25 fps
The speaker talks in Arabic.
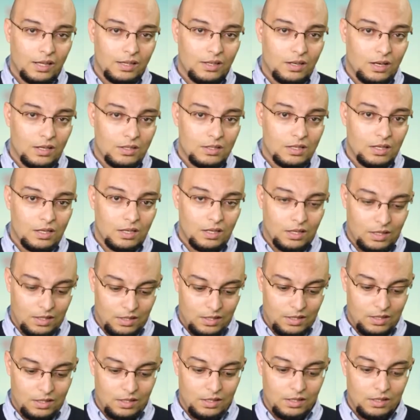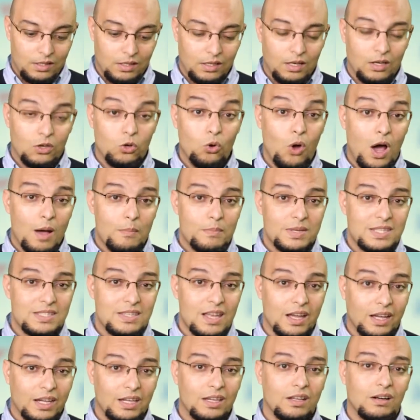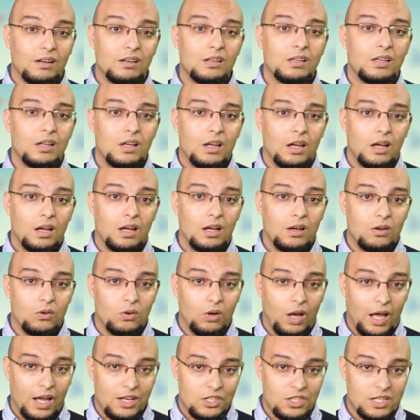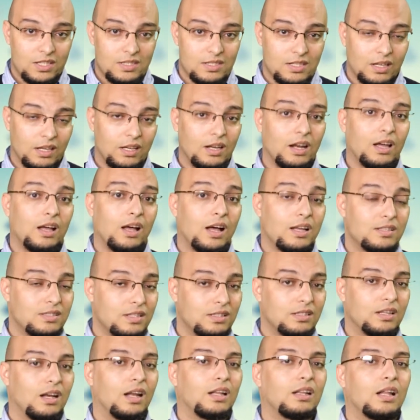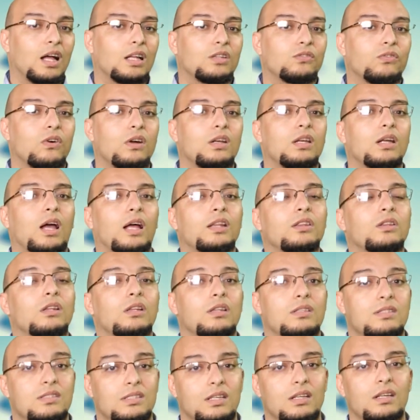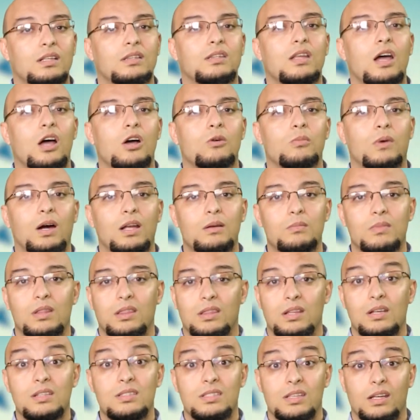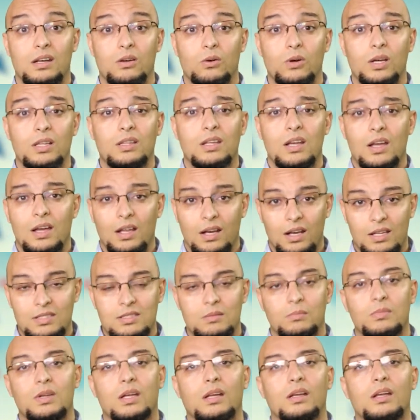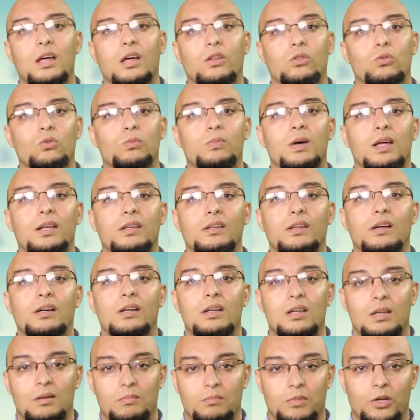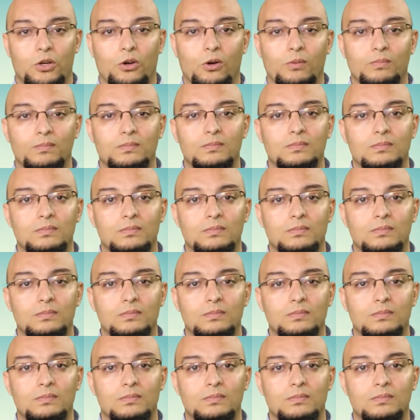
اللعب الصغيره اه والحاجات الصغيره خاصه على الاطفال اللي عند السن تاعهم قل من ثلاث سنوات لازمنا ناخذوا بالنا منهم